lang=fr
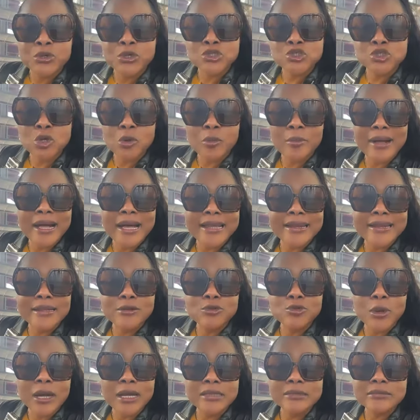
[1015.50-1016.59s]
pour que son
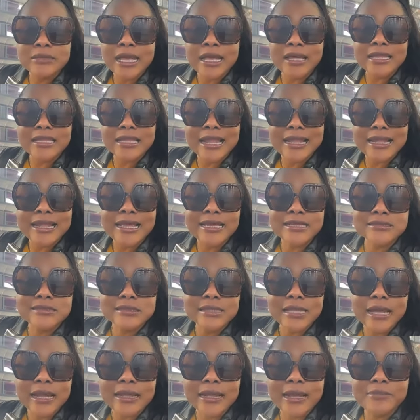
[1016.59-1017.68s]
mari doit être à l'aise
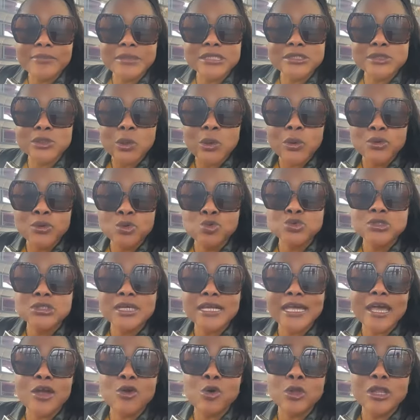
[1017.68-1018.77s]
dans la maison. Tout
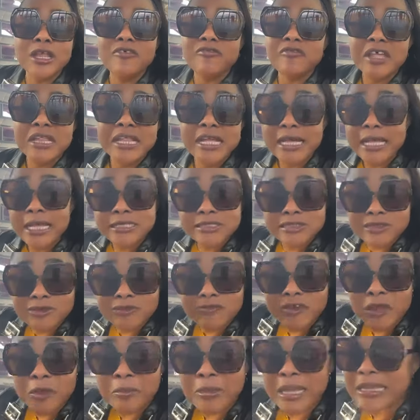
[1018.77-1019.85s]
ce qu'elle connaît fait dès qu'elle se
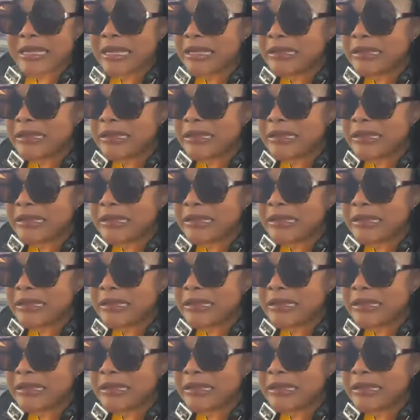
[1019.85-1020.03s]
réveille le